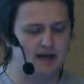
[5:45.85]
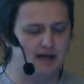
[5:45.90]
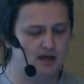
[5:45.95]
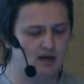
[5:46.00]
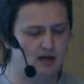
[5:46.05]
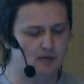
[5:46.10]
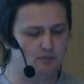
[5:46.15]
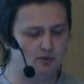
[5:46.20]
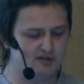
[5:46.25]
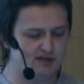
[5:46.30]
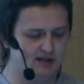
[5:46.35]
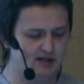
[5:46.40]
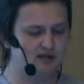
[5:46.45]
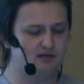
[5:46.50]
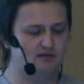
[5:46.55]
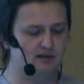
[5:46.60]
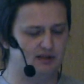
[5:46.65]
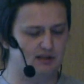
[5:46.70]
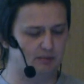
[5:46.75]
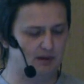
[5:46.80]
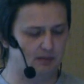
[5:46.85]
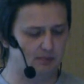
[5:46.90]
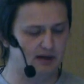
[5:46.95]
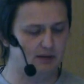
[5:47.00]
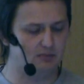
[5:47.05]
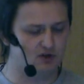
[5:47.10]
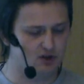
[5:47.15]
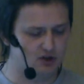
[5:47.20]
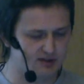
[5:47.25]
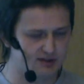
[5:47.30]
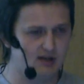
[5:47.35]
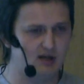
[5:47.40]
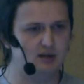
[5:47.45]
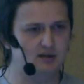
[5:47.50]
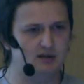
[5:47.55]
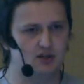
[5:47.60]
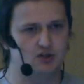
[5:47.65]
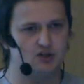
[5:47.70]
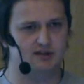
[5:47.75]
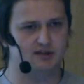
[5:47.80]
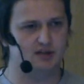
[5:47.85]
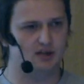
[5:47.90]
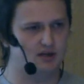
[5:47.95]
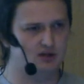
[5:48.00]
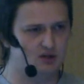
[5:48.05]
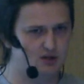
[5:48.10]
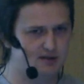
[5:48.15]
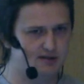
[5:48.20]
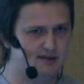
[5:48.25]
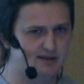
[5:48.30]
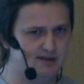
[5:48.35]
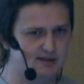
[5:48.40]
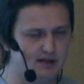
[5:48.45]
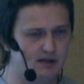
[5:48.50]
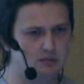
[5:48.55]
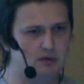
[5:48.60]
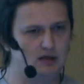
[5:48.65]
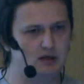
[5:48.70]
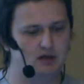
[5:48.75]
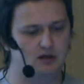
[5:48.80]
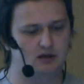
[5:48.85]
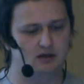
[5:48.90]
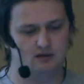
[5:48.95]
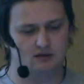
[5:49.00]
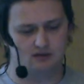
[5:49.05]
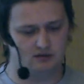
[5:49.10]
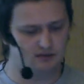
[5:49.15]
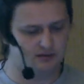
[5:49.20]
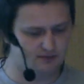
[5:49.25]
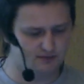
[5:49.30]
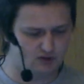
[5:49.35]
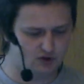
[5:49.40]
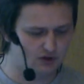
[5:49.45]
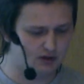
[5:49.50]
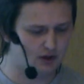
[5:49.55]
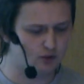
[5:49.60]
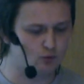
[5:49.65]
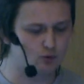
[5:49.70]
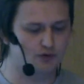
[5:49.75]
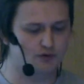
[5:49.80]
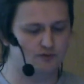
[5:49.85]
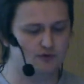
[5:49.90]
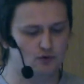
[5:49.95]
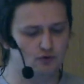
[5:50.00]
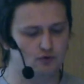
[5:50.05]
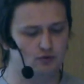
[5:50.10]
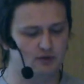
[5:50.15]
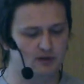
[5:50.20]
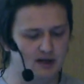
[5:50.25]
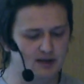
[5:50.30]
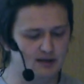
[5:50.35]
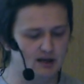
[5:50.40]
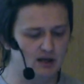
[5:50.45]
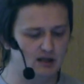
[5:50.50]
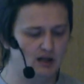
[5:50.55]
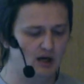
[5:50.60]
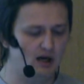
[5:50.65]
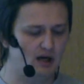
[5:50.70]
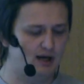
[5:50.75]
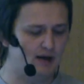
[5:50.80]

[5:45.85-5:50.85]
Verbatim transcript: и после этого эта проблема исчезает, наша старая система э, начинает кушать все, что надо.